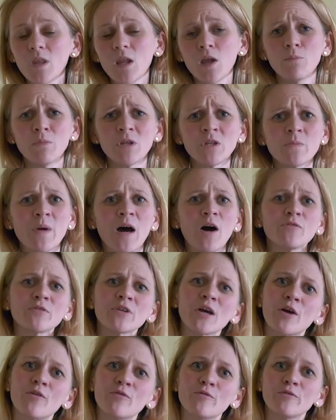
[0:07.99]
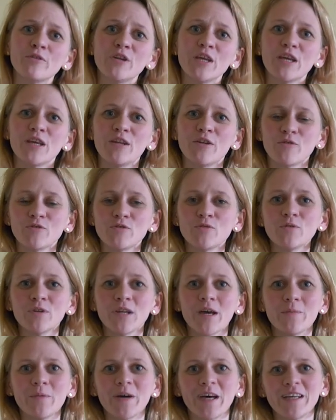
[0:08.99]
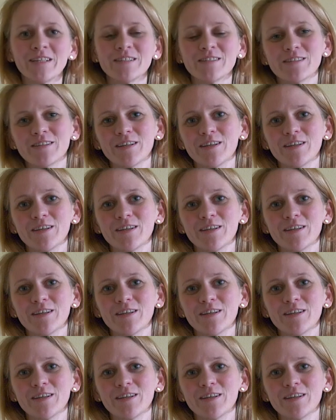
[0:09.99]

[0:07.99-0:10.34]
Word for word: mit Beauftragung für die Kinder- und Jugendarbeit